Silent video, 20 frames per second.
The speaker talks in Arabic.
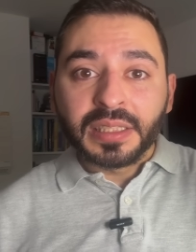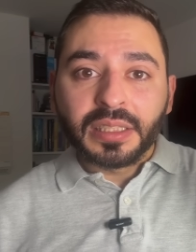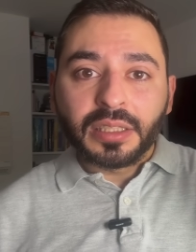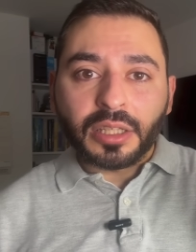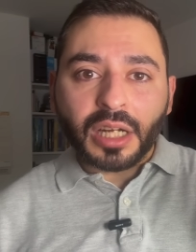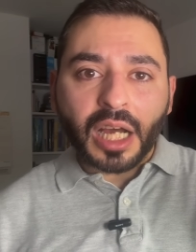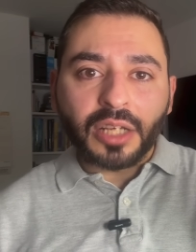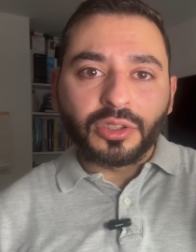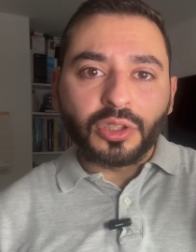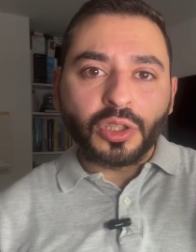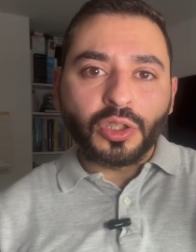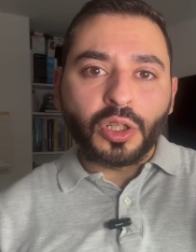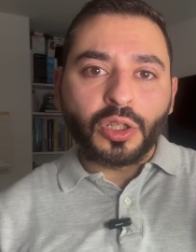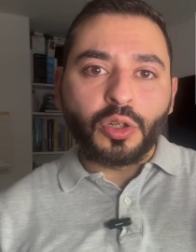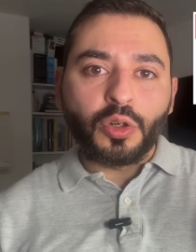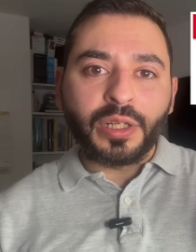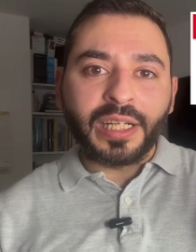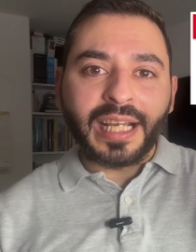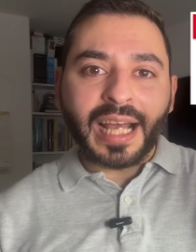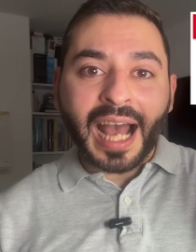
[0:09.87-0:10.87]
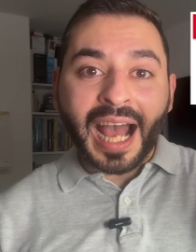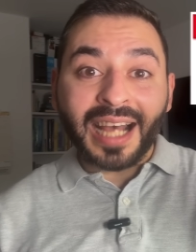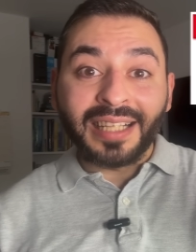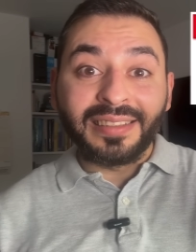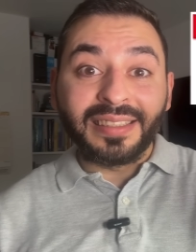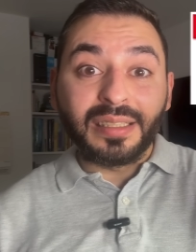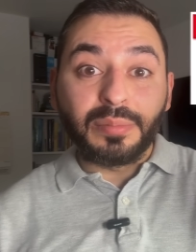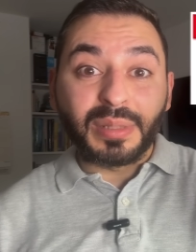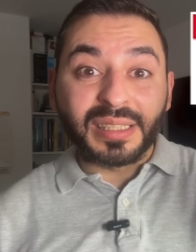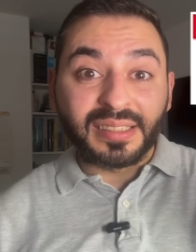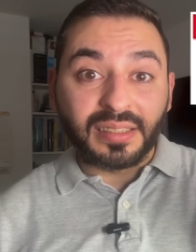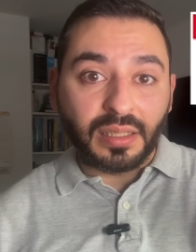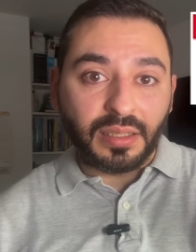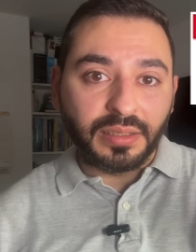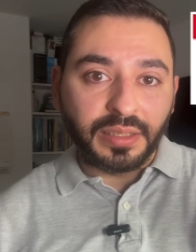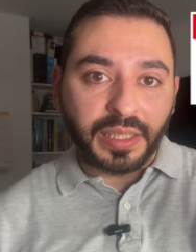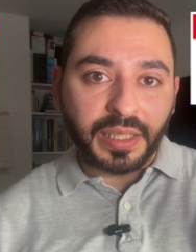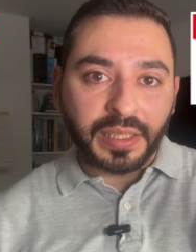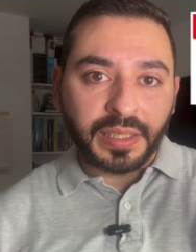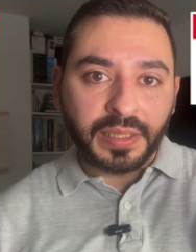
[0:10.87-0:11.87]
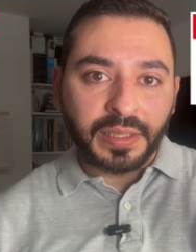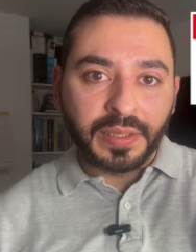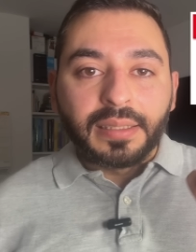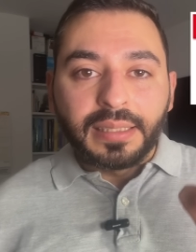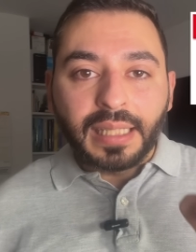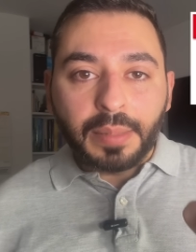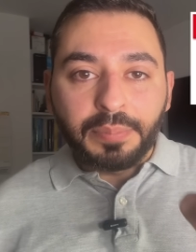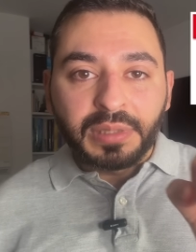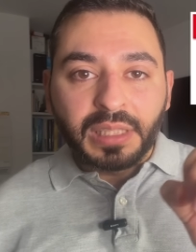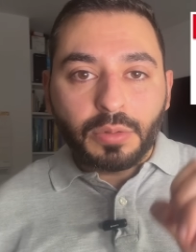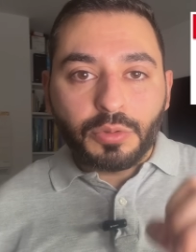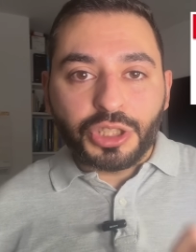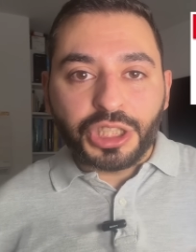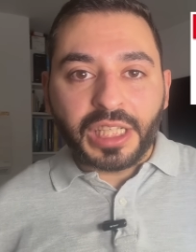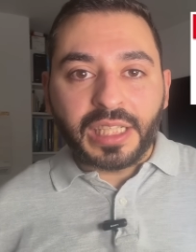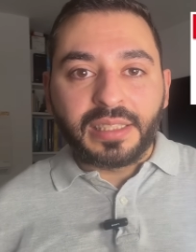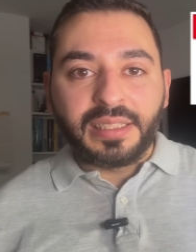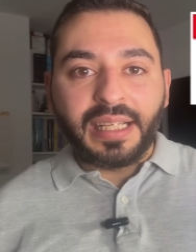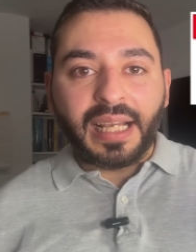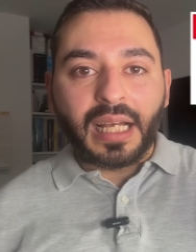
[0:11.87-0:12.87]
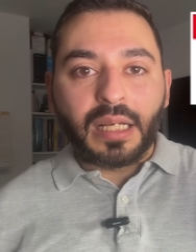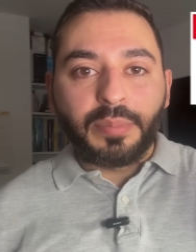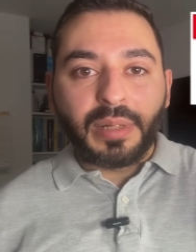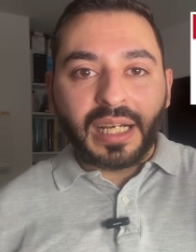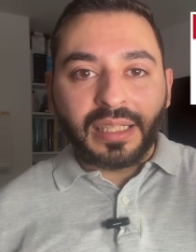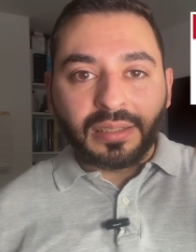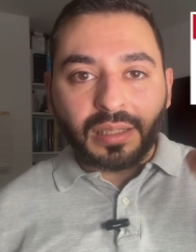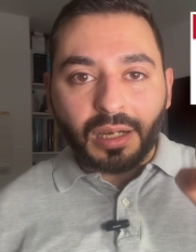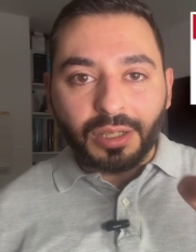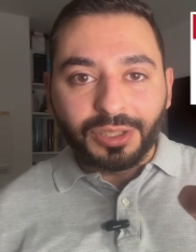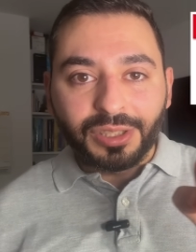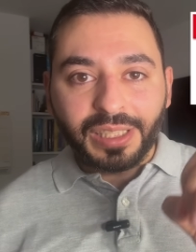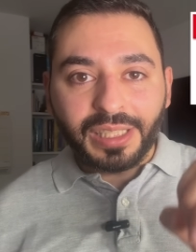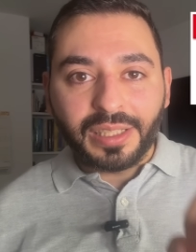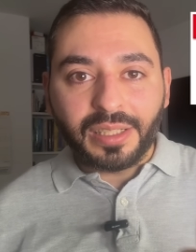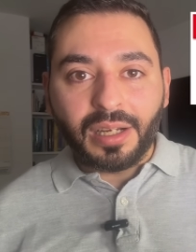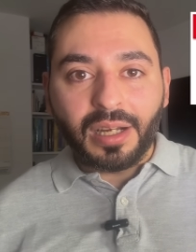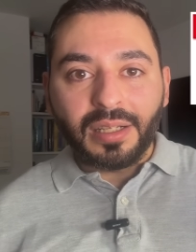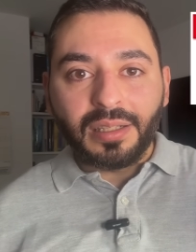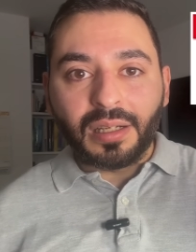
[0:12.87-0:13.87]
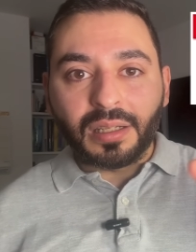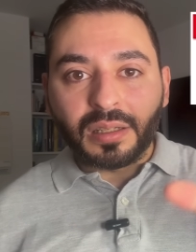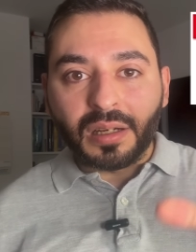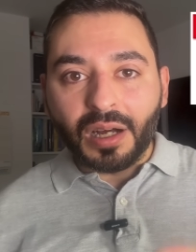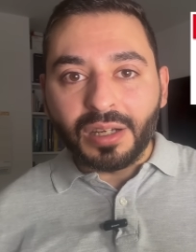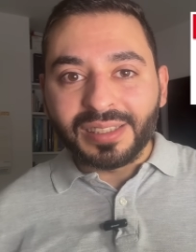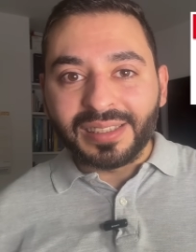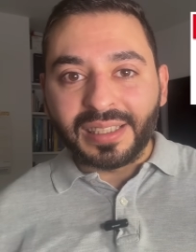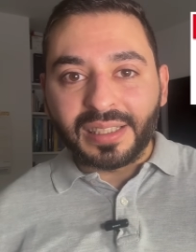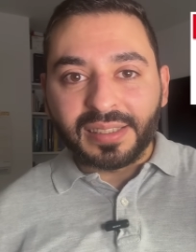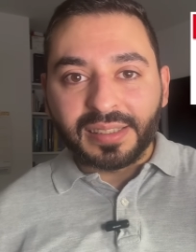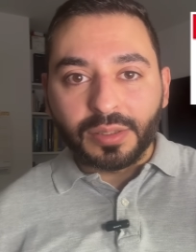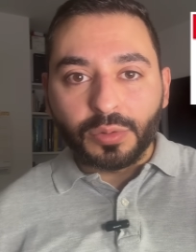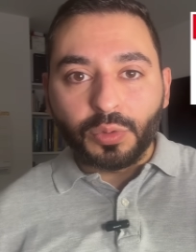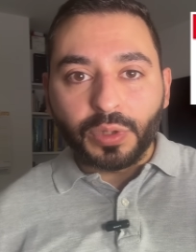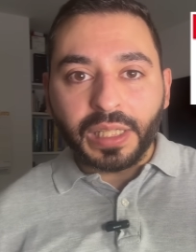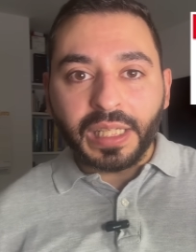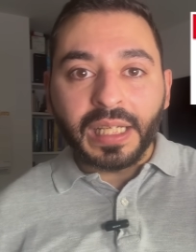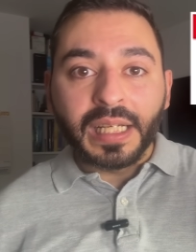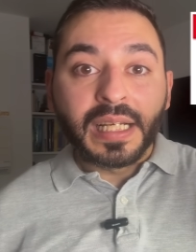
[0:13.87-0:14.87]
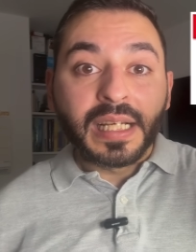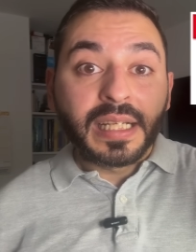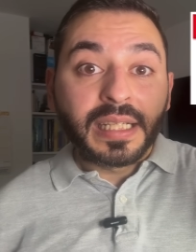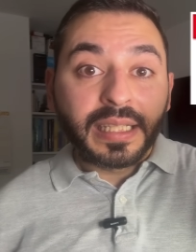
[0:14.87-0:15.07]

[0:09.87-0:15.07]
رح أحط لكم هون أحد المصادر تم توجيه اتهامات خطيرة لقاصر سوري